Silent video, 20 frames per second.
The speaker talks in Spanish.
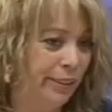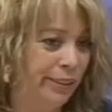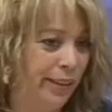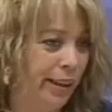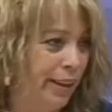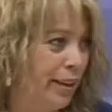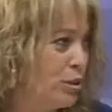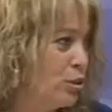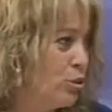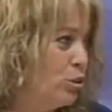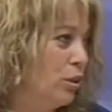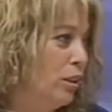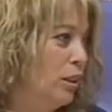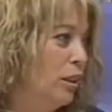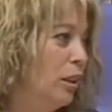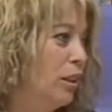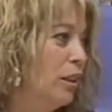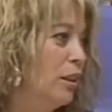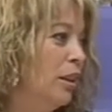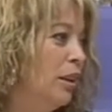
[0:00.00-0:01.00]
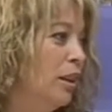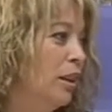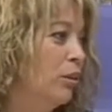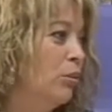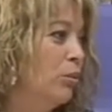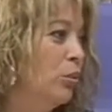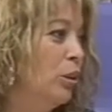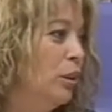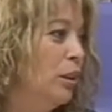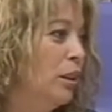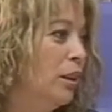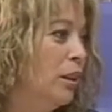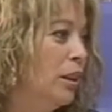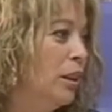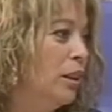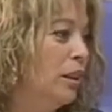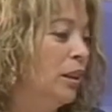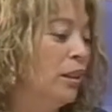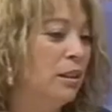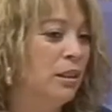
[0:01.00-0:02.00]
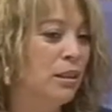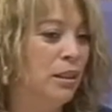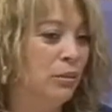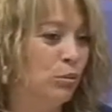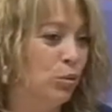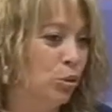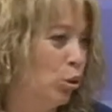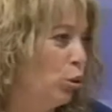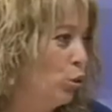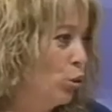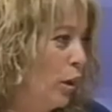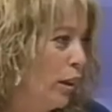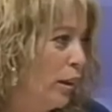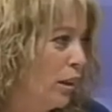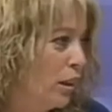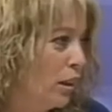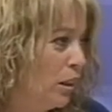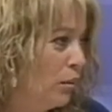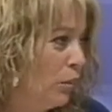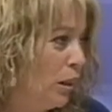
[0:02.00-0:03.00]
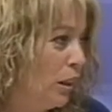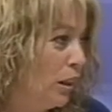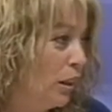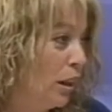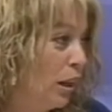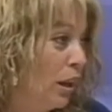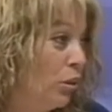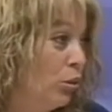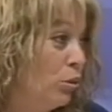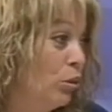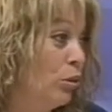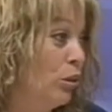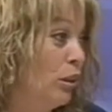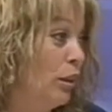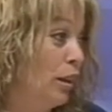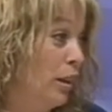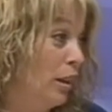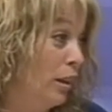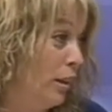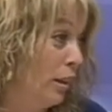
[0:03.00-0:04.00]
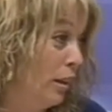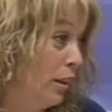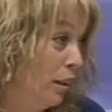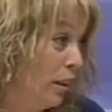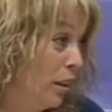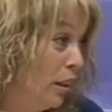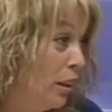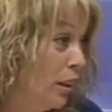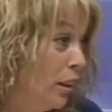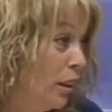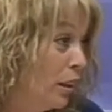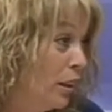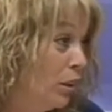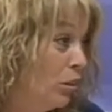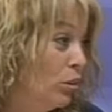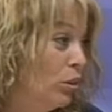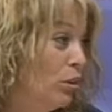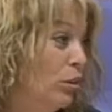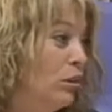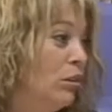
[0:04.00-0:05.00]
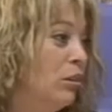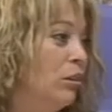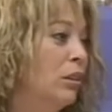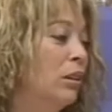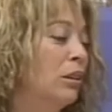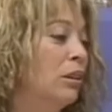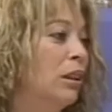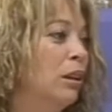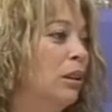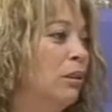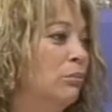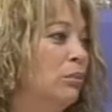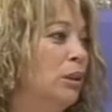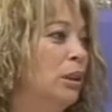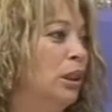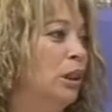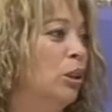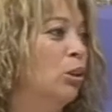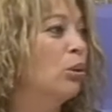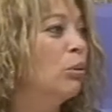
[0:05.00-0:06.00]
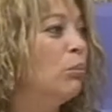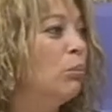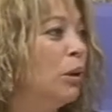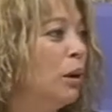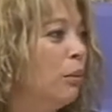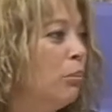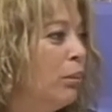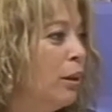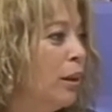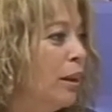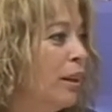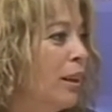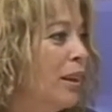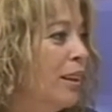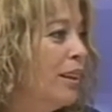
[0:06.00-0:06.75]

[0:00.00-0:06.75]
la gasolina está como está, todo ha incrementado, el IGIC no, mm. están metiendo con papas,